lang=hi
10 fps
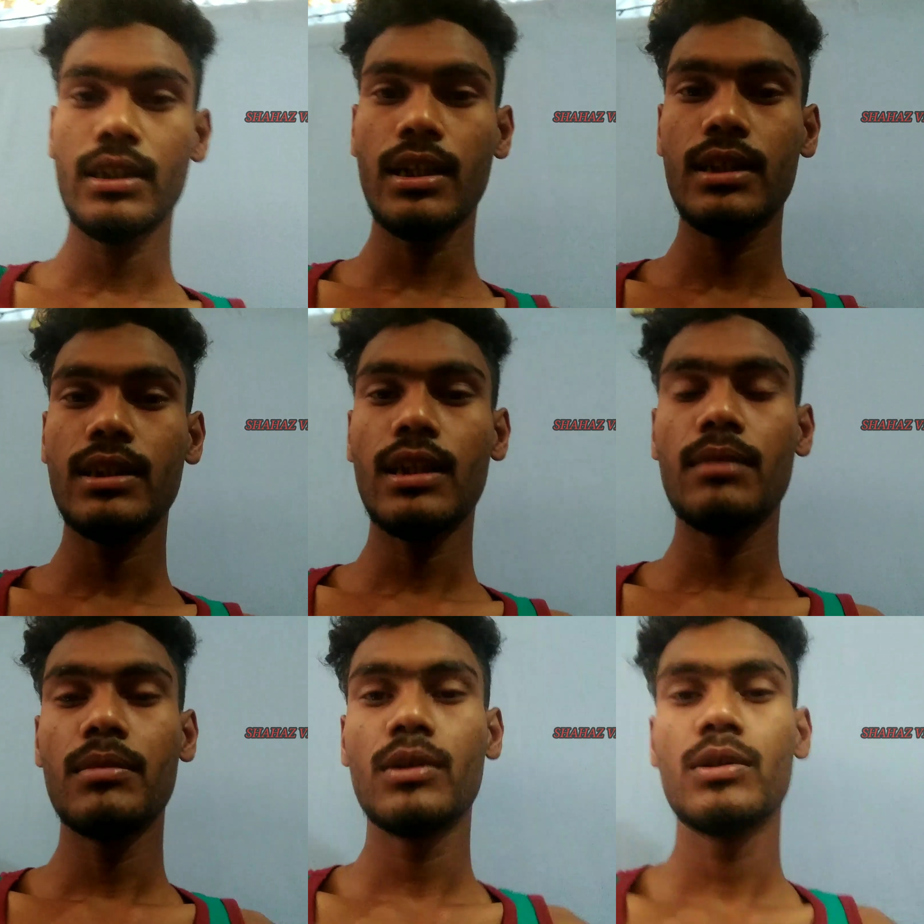क्या हाल चाल
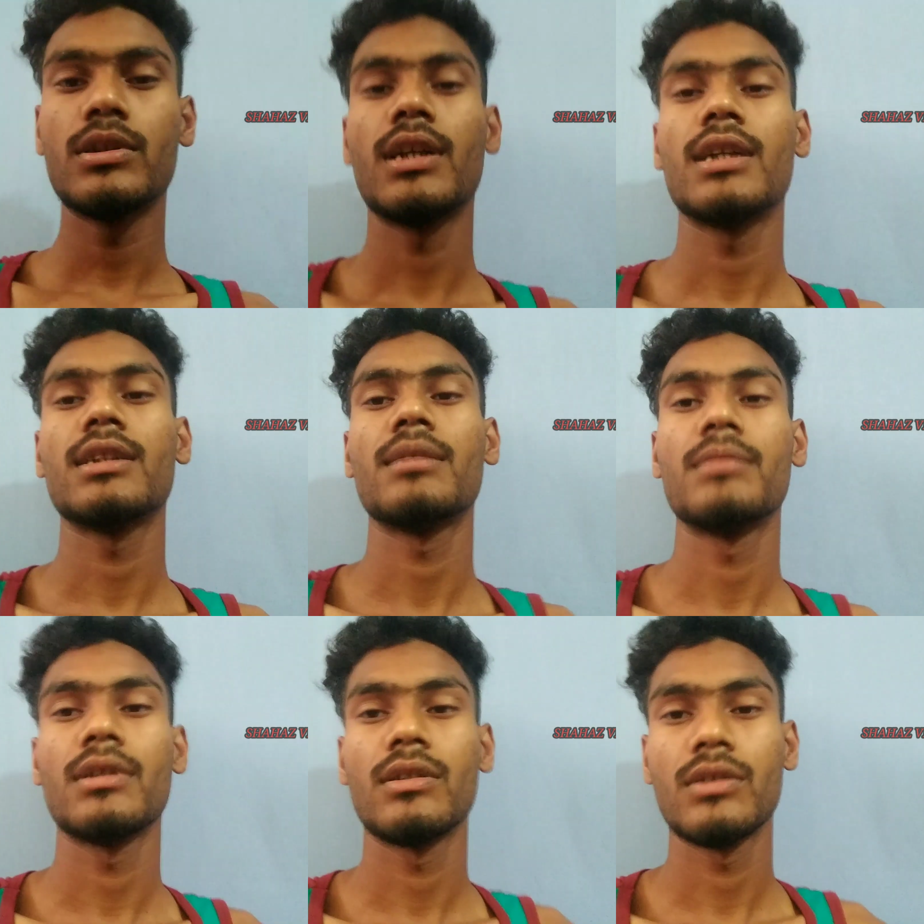मैं हूँ शहाद आप
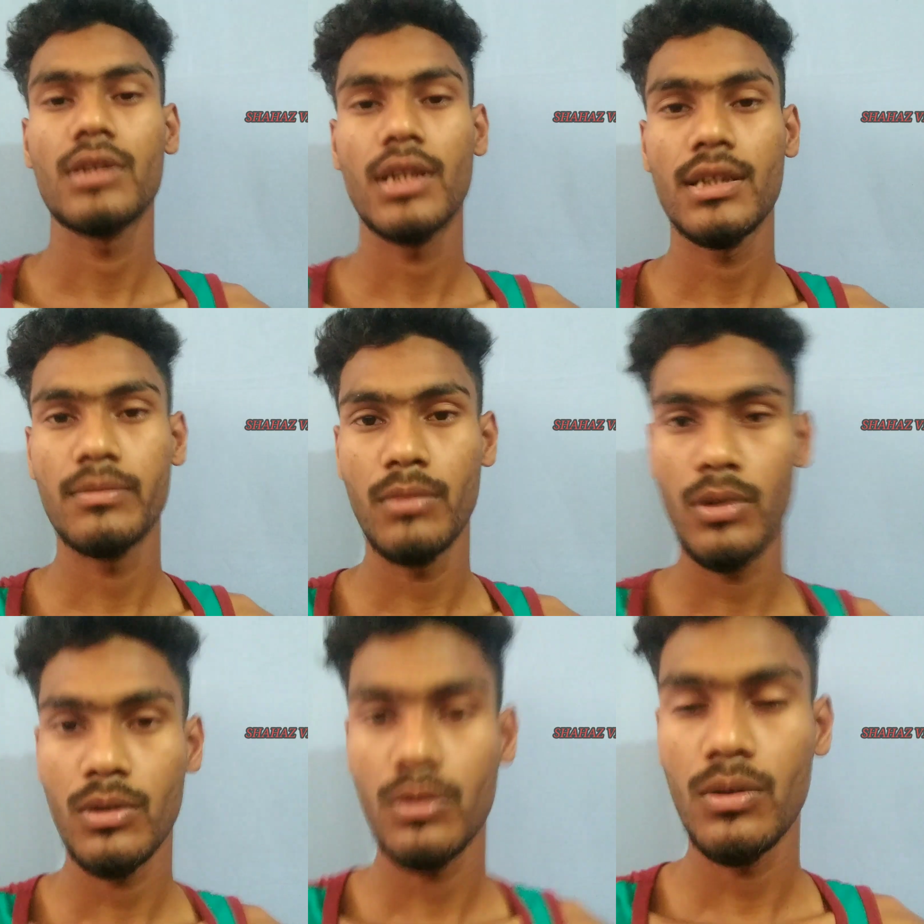देख रहे हो शहाद
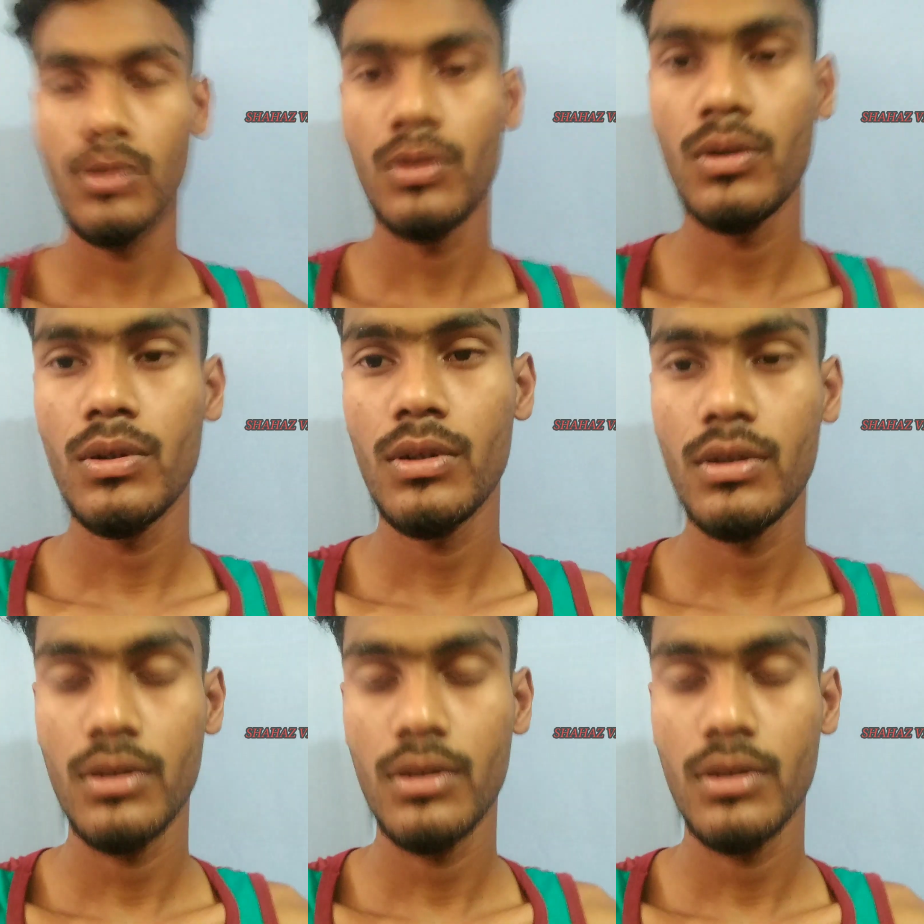ब्लॉग और